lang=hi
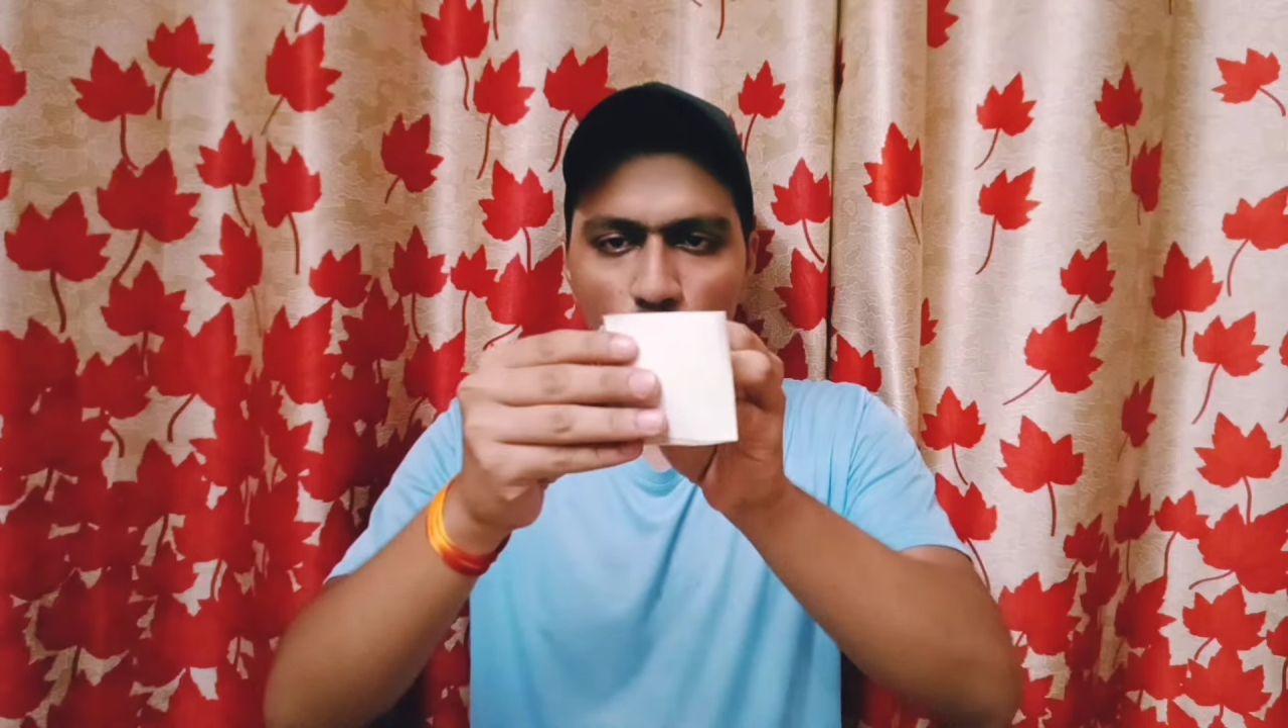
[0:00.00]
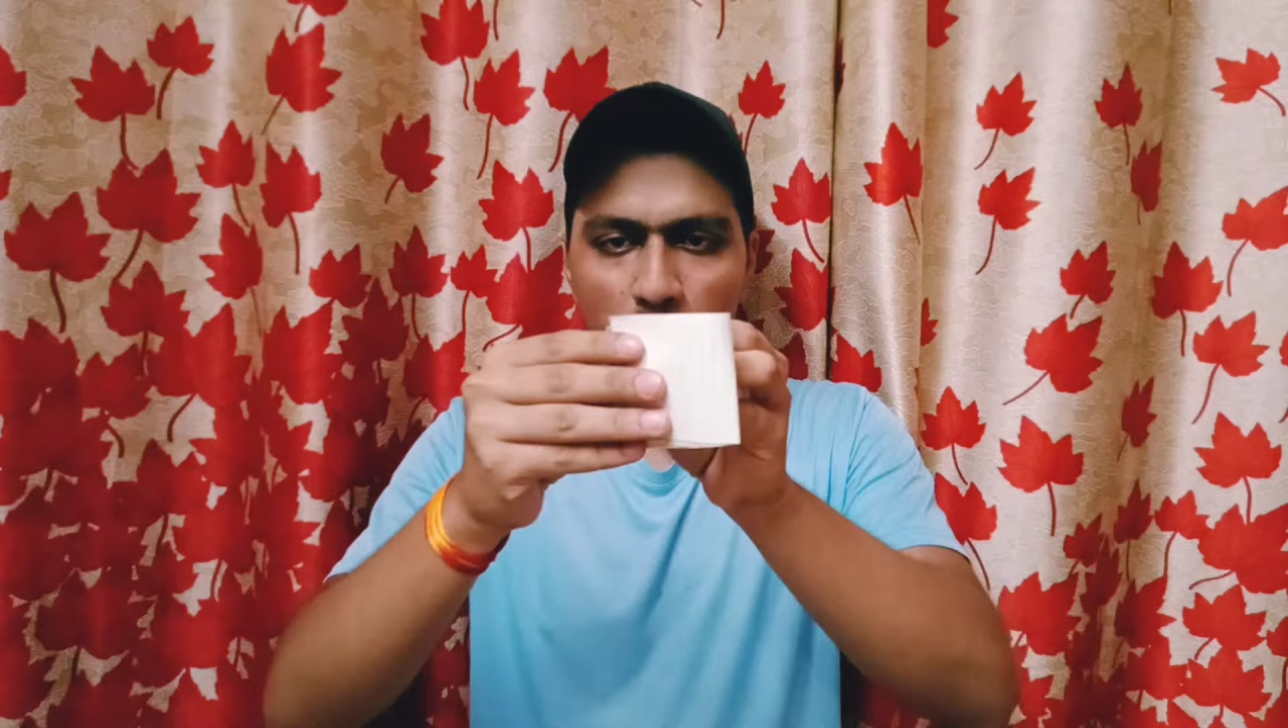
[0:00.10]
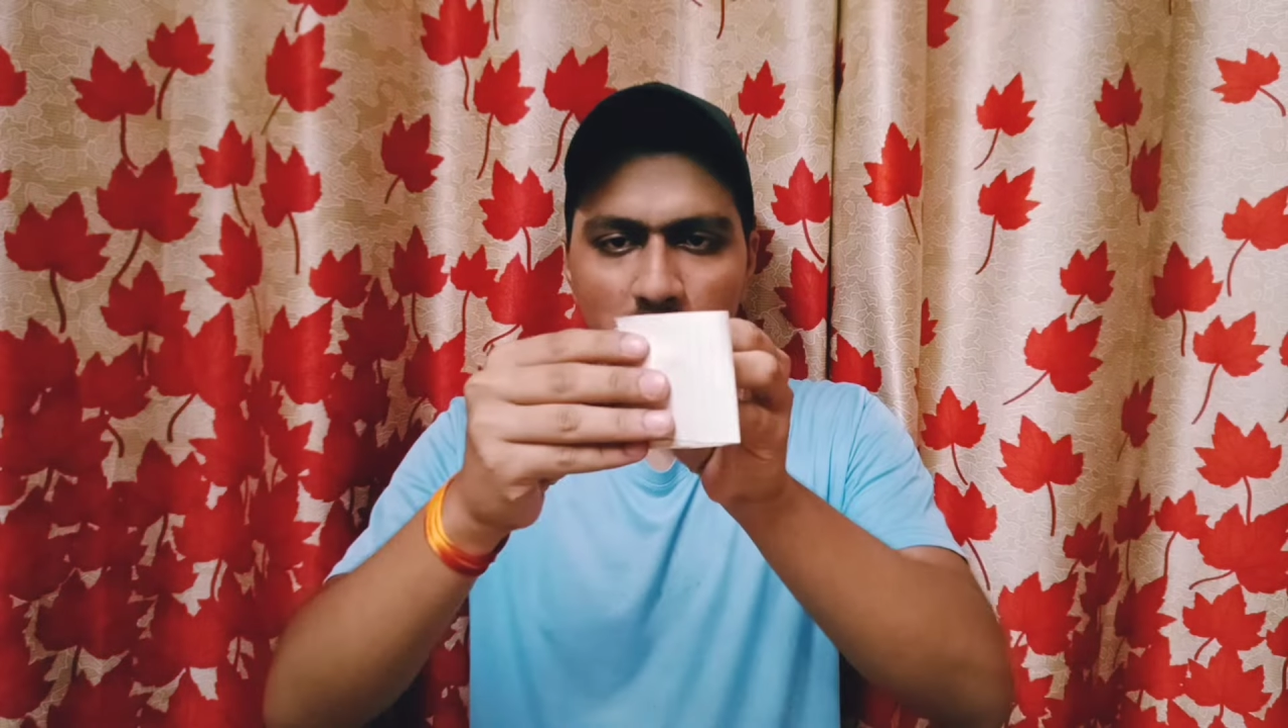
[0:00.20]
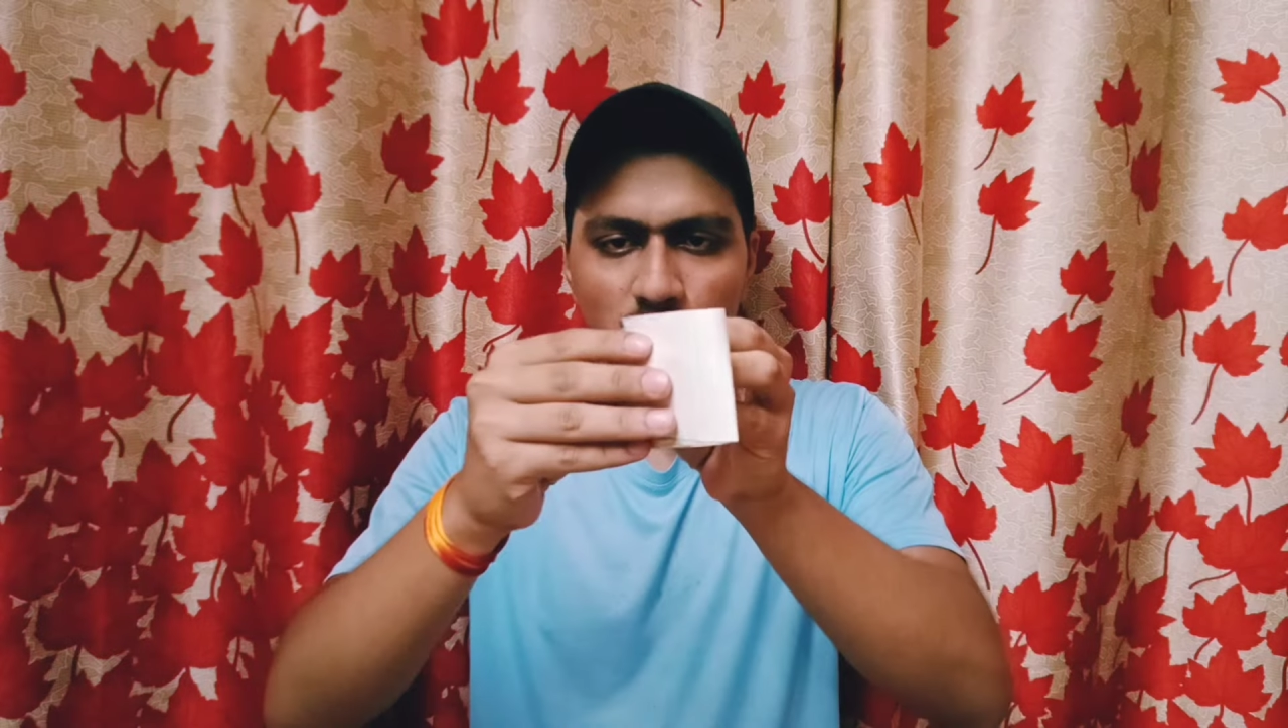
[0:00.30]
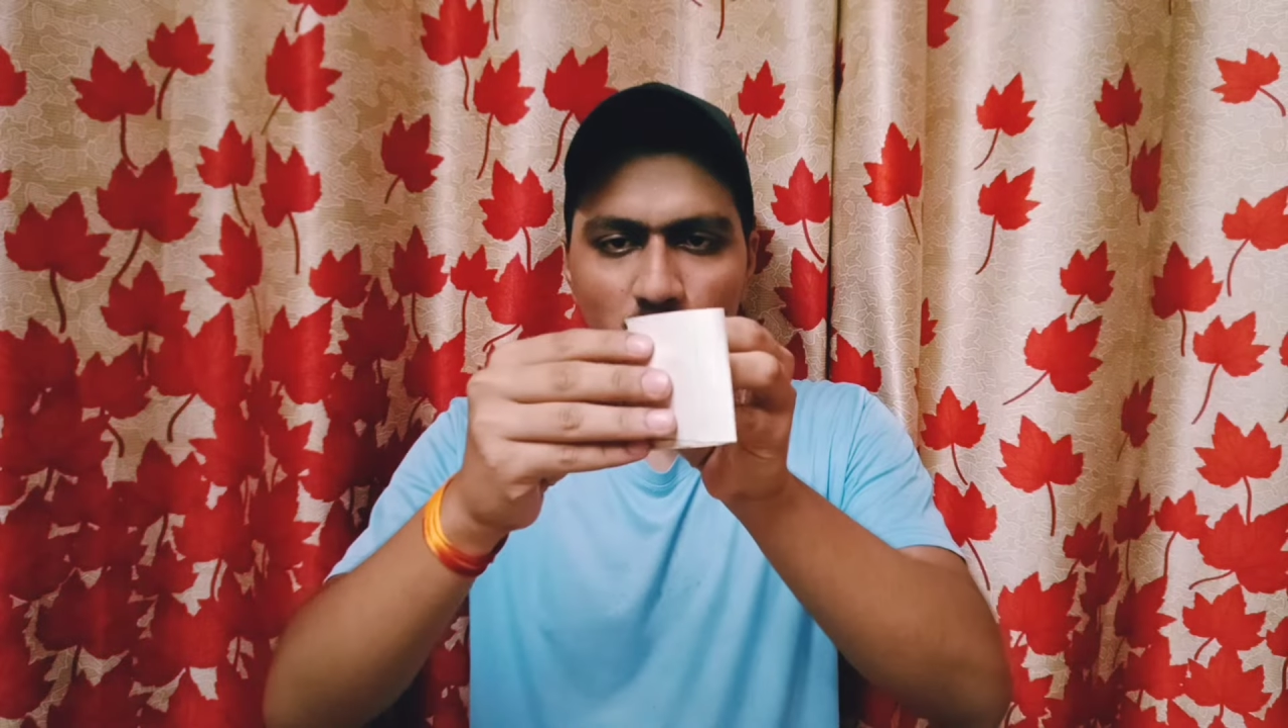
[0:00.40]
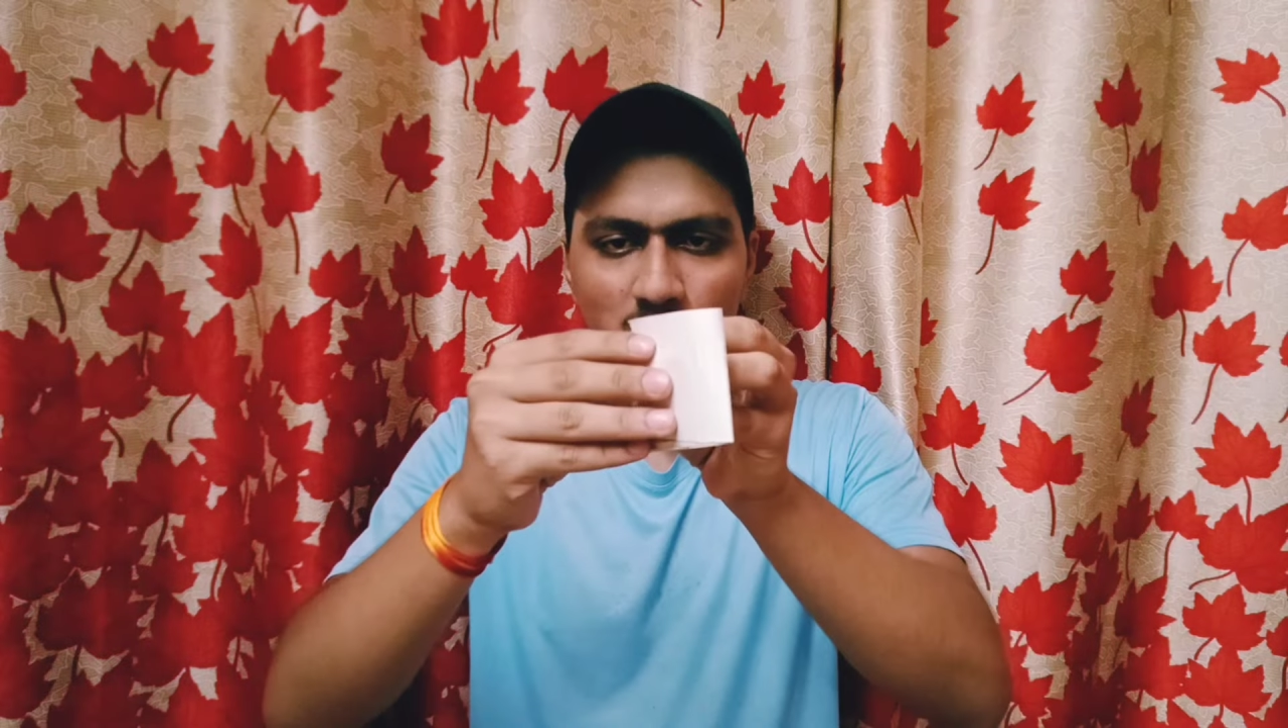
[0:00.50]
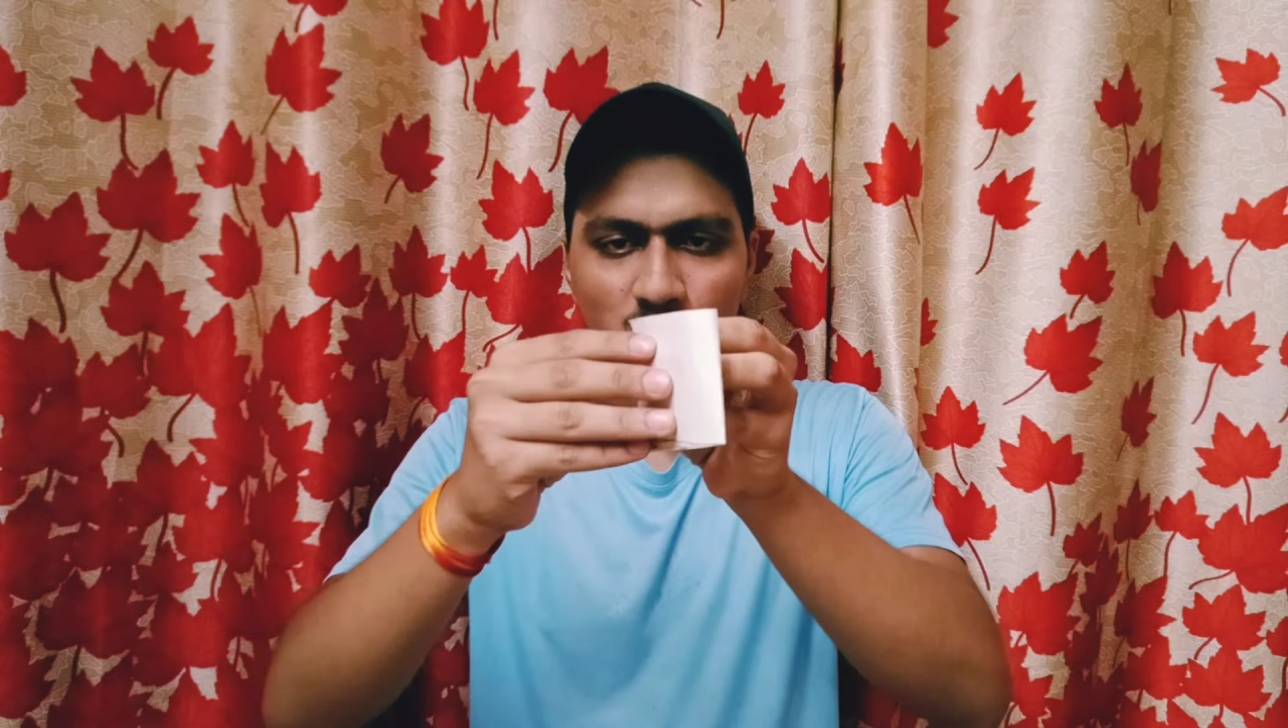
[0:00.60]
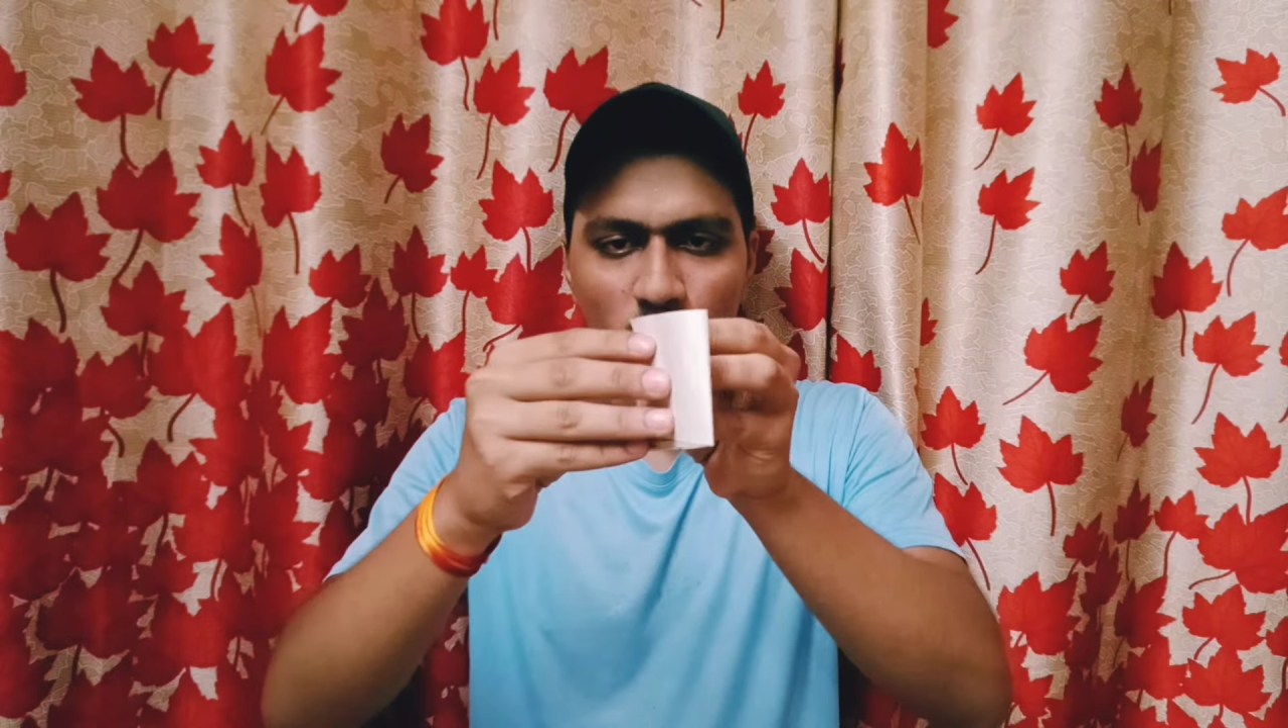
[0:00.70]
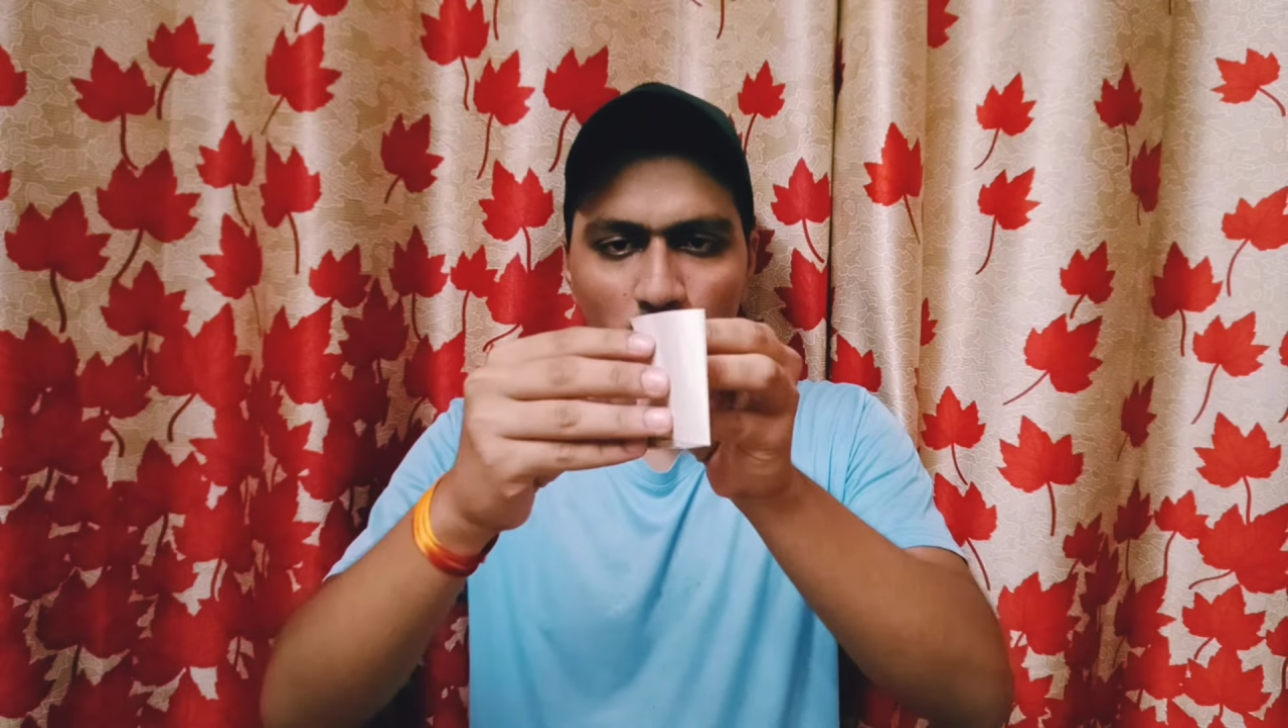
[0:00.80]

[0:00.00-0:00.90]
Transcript: मैं जो है इसको